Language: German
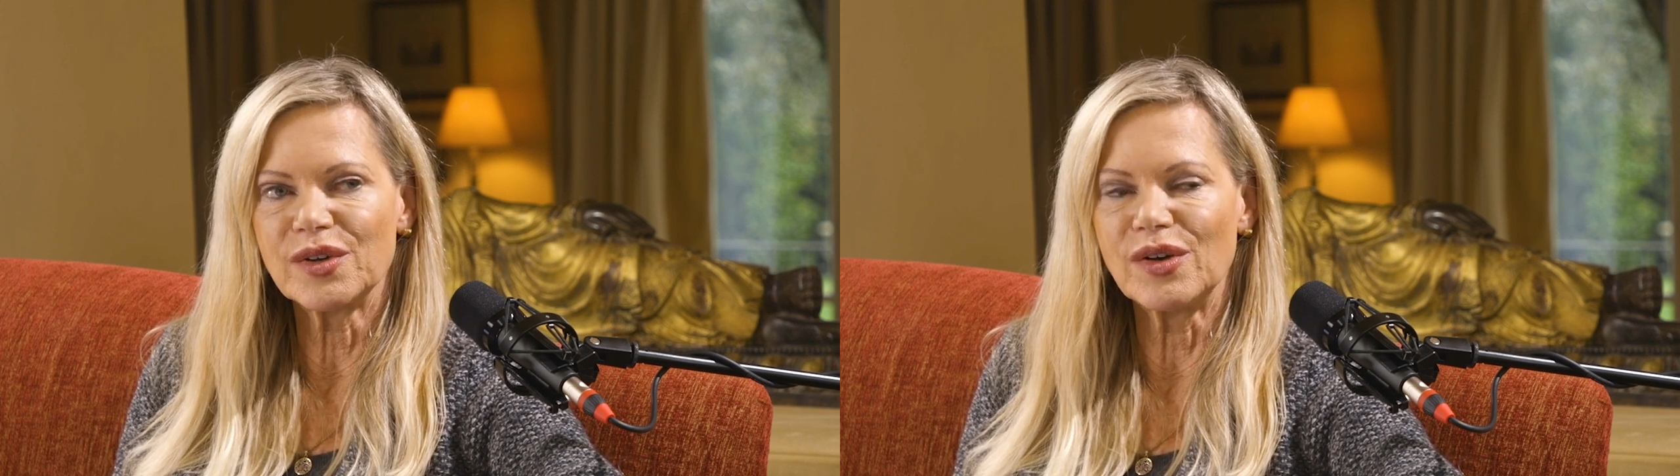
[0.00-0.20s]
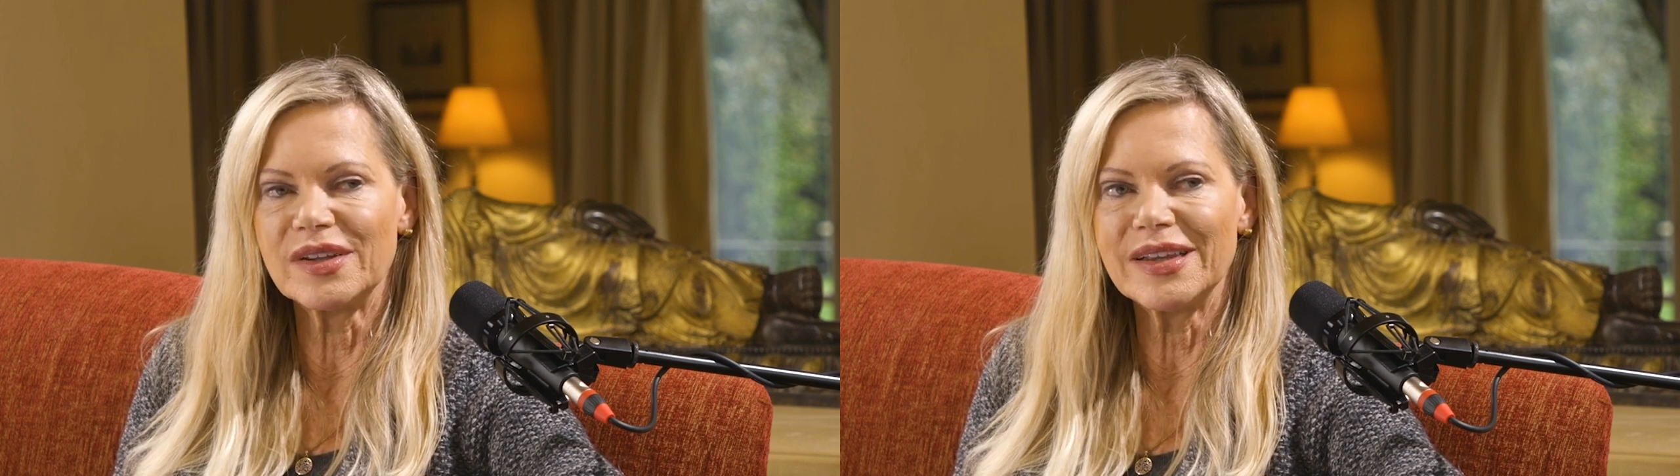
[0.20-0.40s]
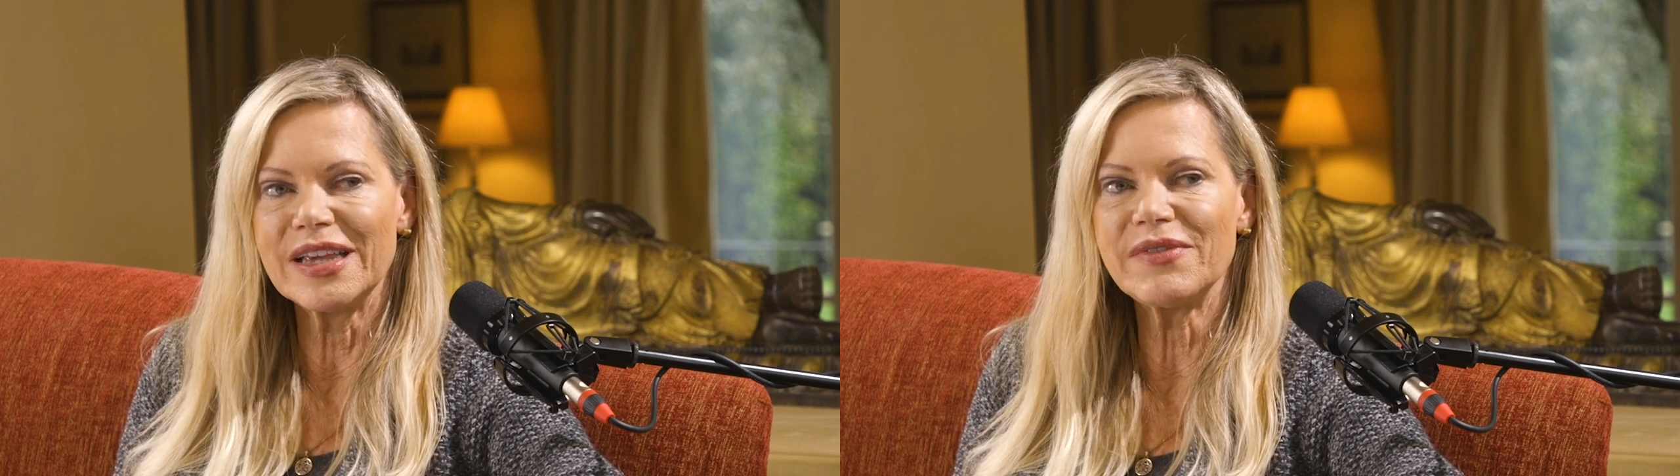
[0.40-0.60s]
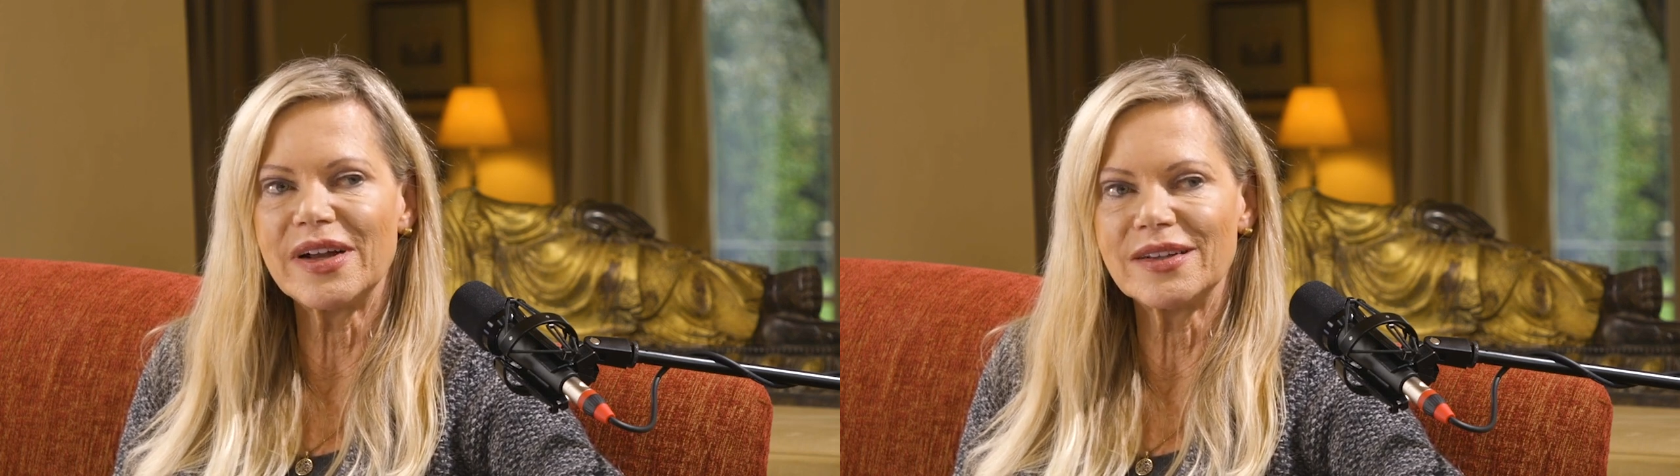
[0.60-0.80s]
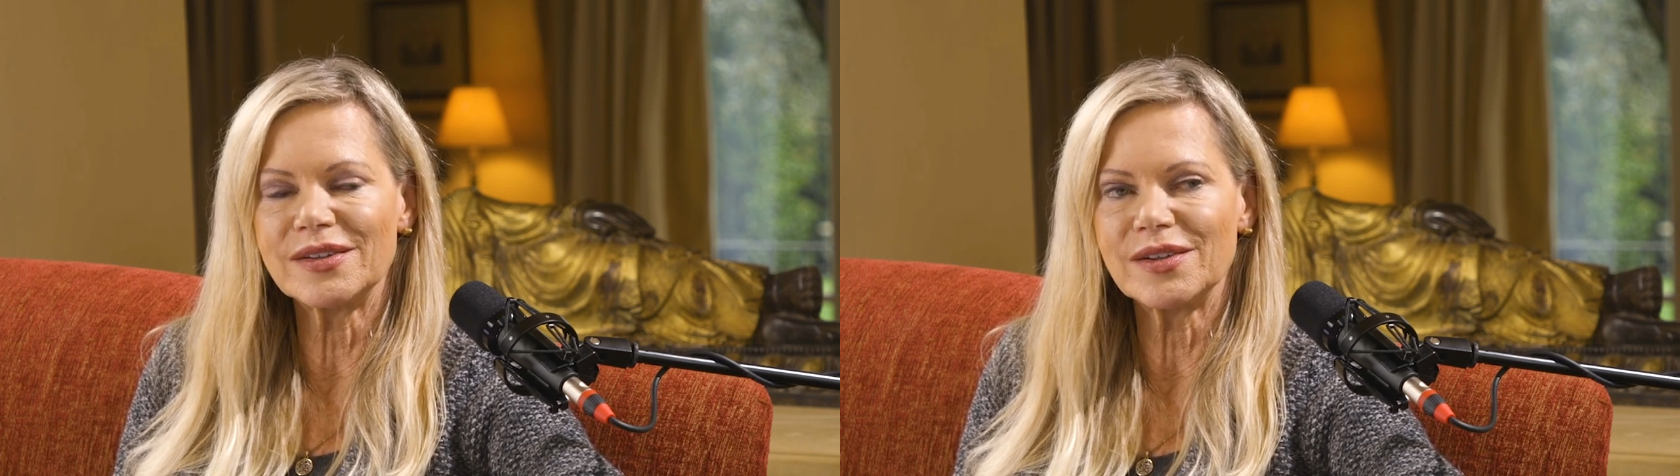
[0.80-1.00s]
Colin
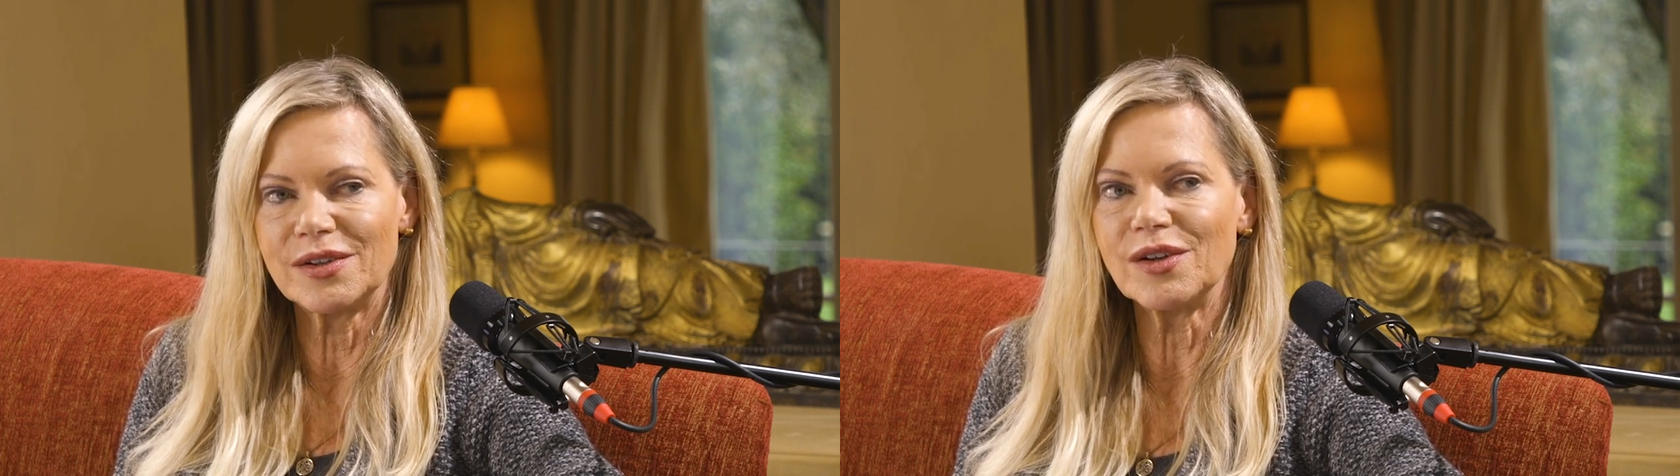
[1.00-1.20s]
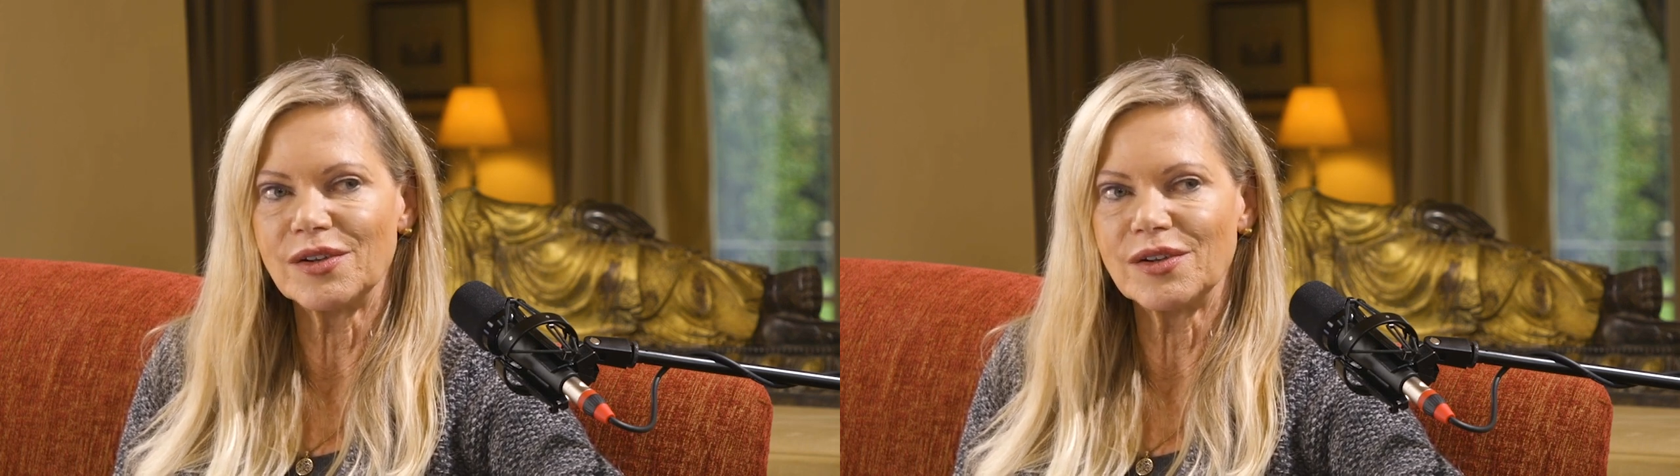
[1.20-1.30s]
Ewald